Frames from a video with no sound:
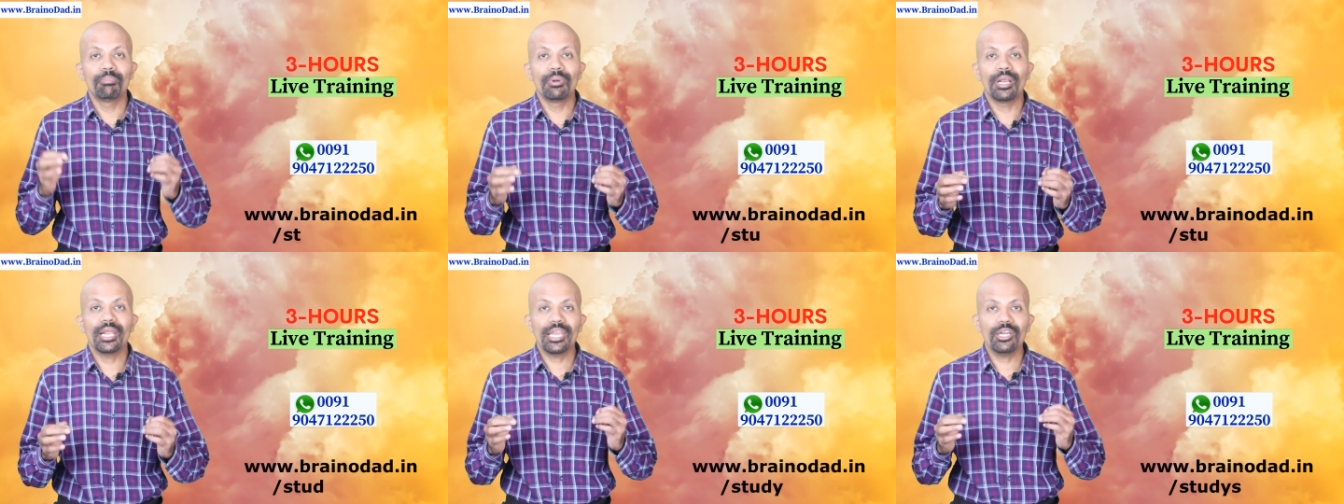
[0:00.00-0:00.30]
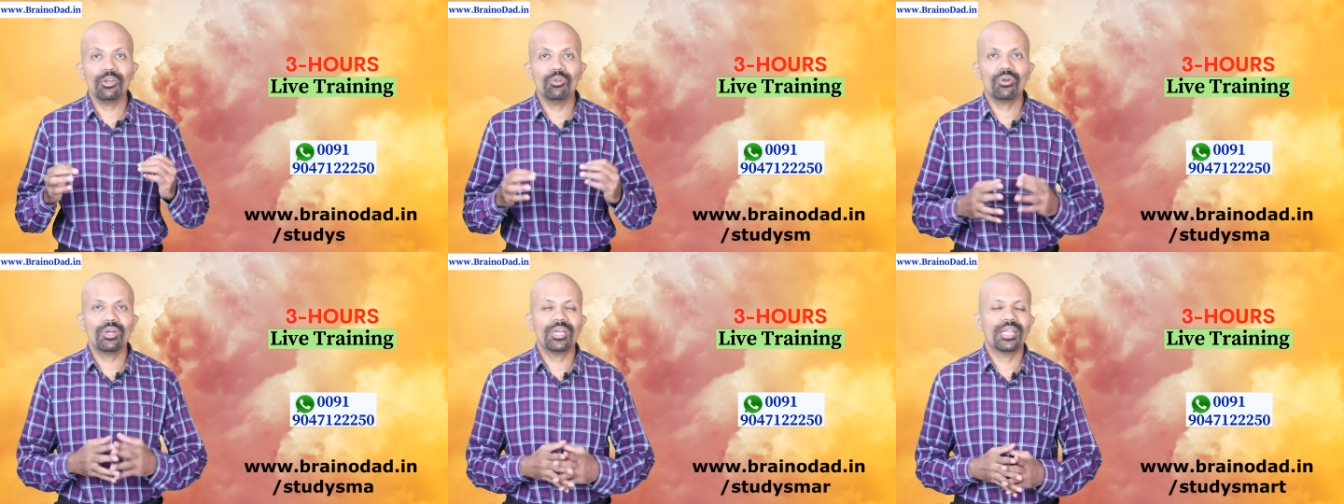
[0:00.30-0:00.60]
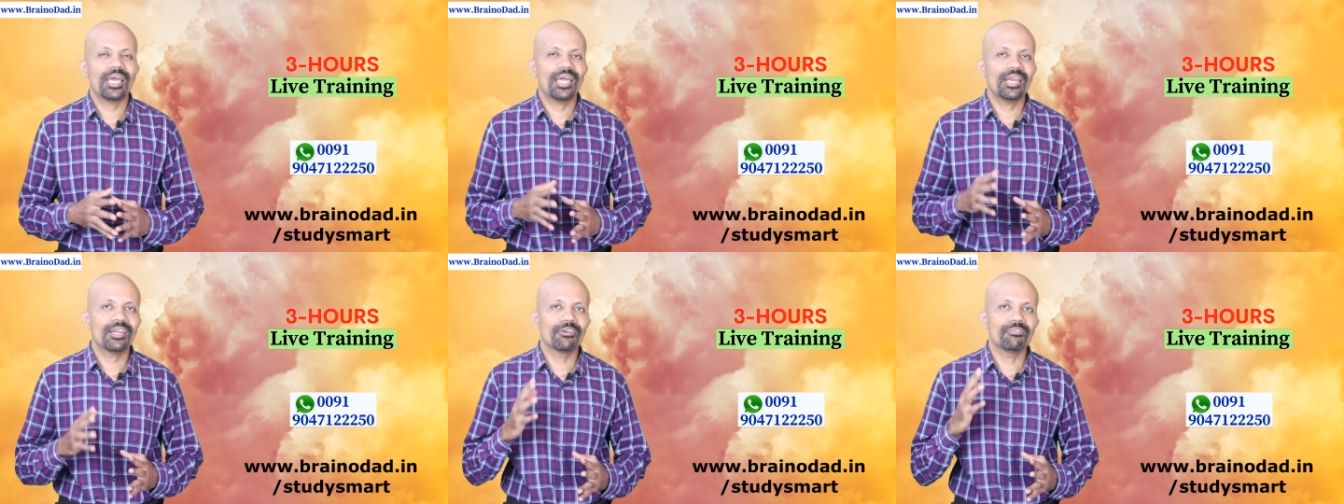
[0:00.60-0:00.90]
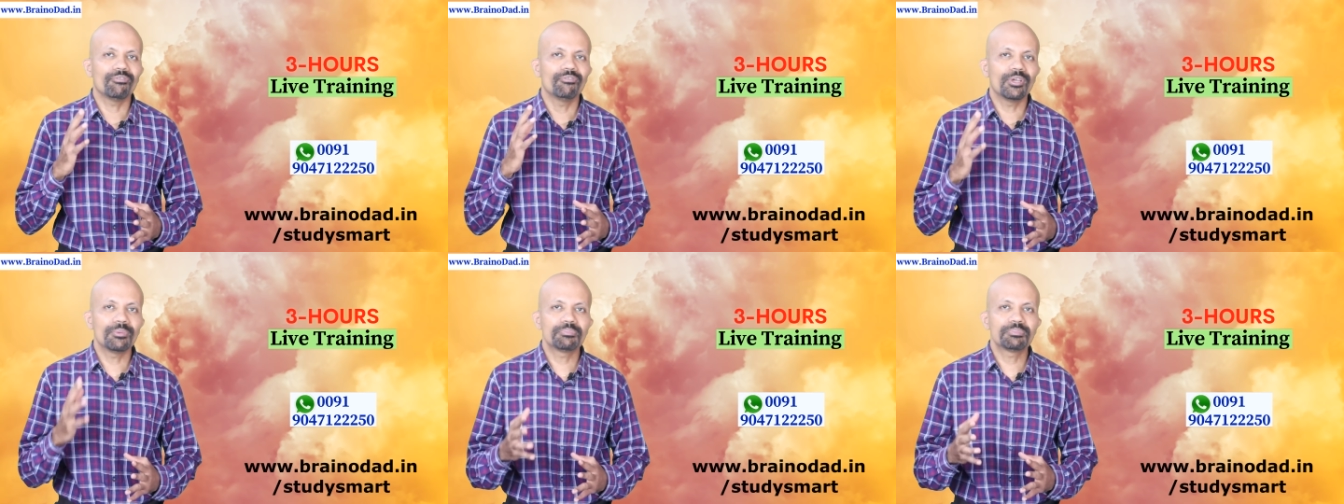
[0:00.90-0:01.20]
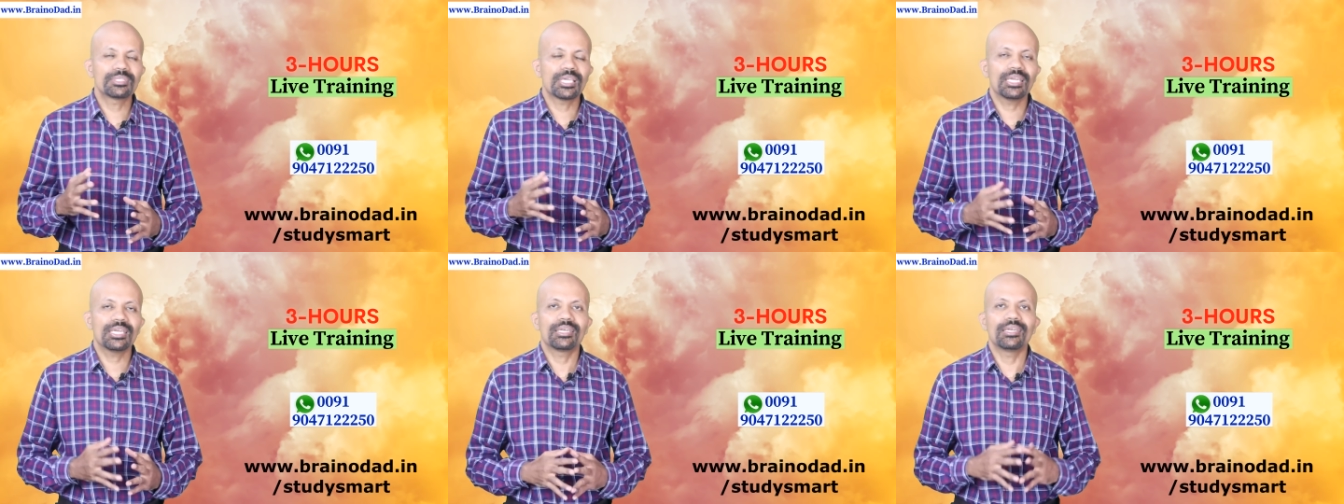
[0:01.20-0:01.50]
பிரெயினோ டேட்
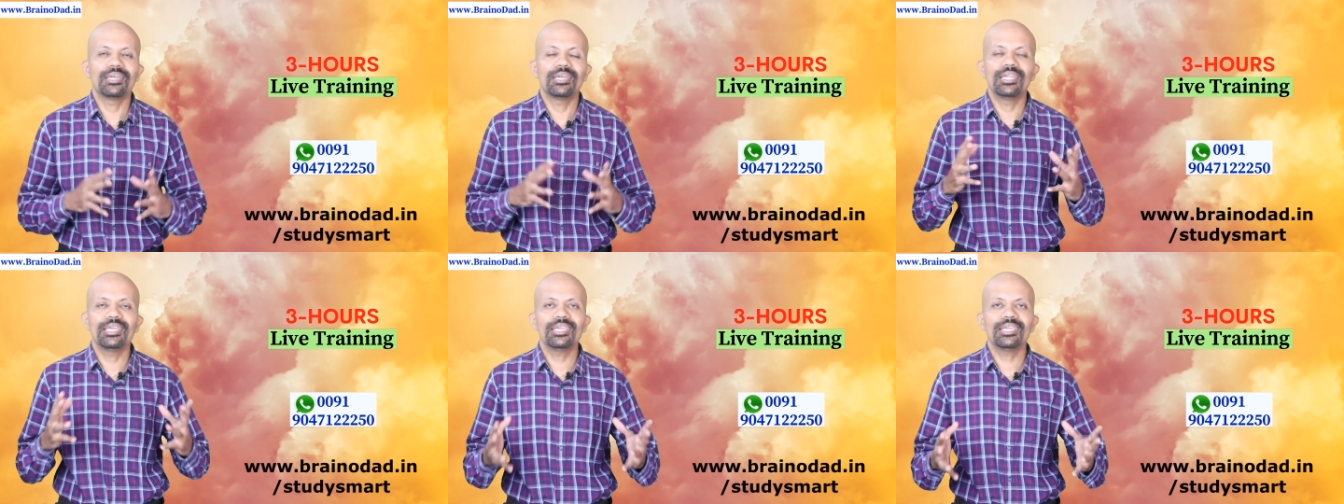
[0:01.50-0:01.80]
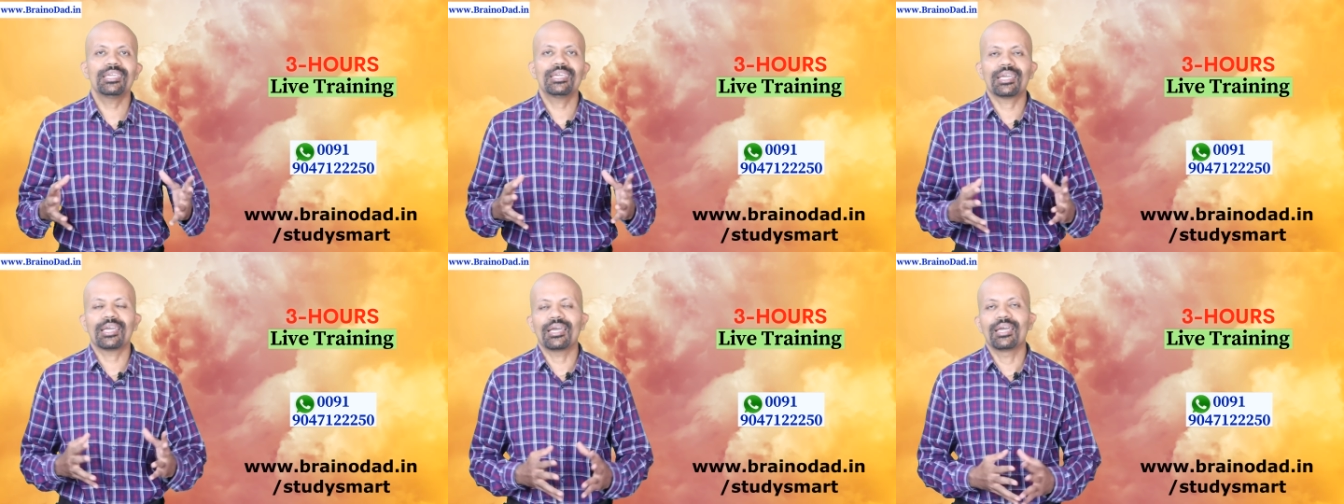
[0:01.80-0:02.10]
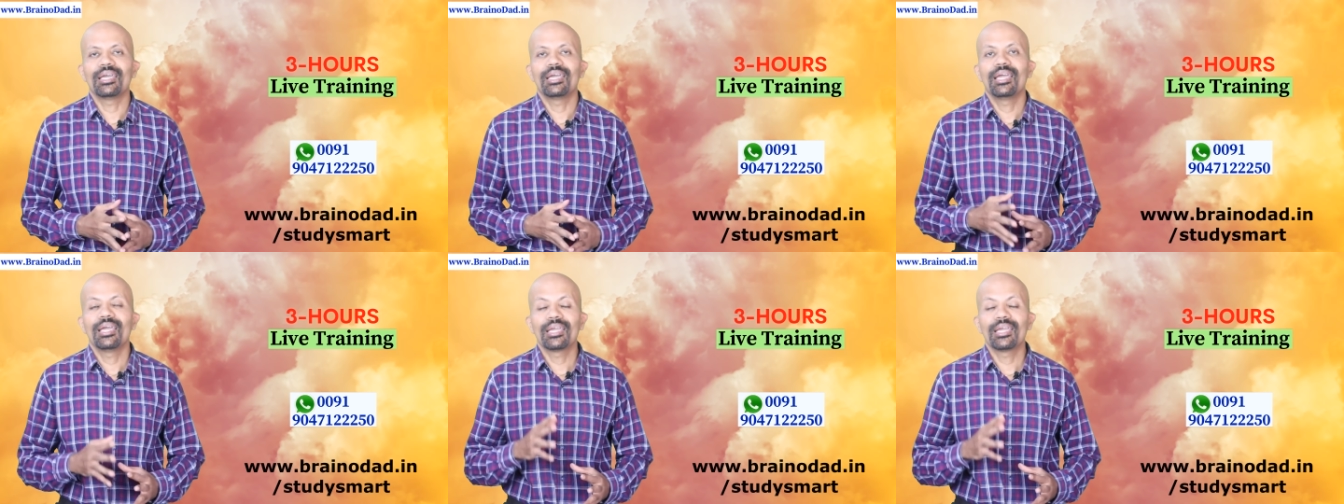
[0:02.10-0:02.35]
வெப்சைட் லிங்க்கை